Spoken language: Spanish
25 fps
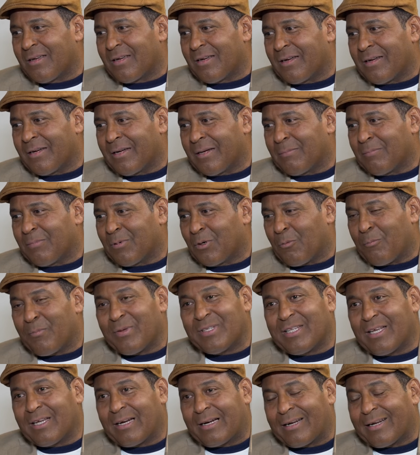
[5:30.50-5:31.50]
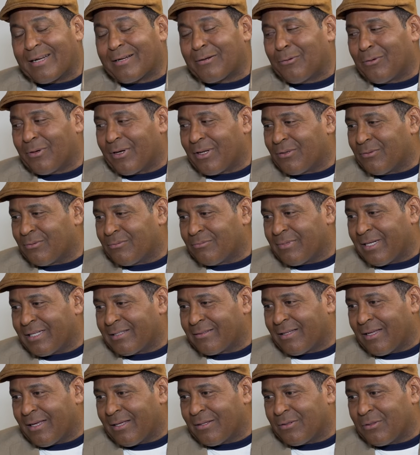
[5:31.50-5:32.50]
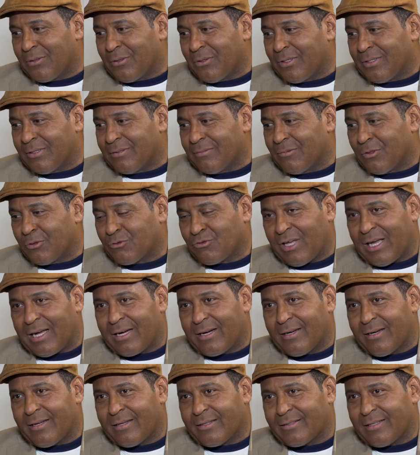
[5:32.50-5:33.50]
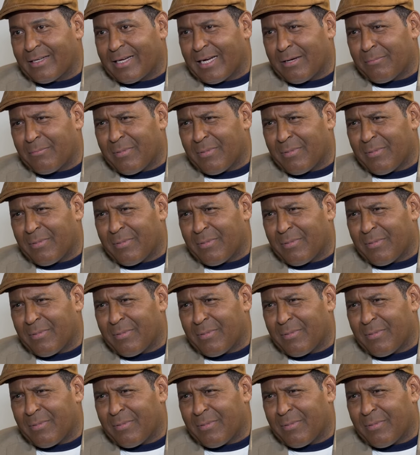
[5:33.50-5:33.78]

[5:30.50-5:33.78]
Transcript: eh, rompiste récord en un estadio en Los Ángeles, en el